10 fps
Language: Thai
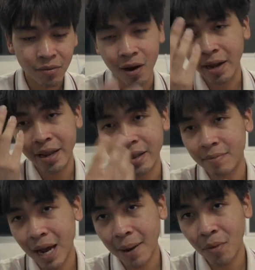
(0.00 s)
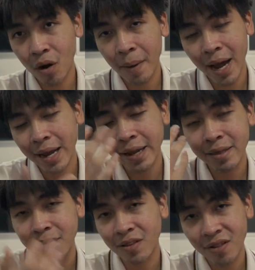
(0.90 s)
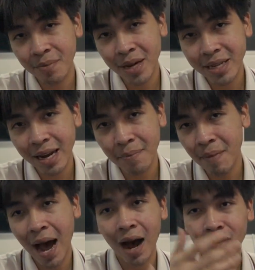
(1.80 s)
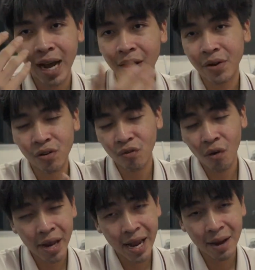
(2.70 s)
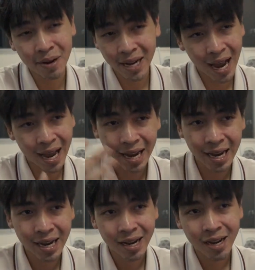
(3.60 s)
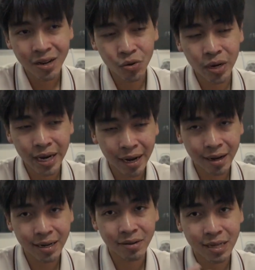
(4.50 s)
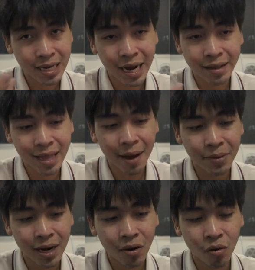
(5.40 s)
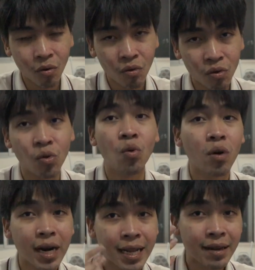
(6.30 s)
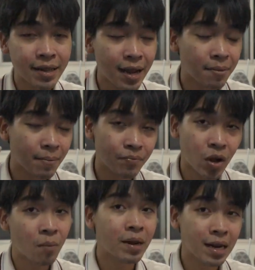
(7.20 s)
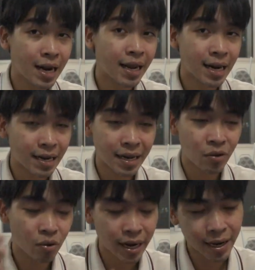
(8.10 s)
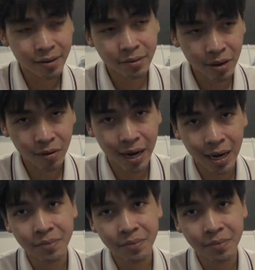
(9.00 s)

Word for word: ว่า 20ล้านพอไหม14เฟรมได้ใช้หรือเปล่า ถ่ายวิดีโอ 4K เป็นไงนู่นนี่นั่นก็เดี๋ยวจะใช้ตามที่เรารู้ก็น่าจะเทียบกับกล้องมิเรอร์เลสแหละในยุคนี้ เพราะว่า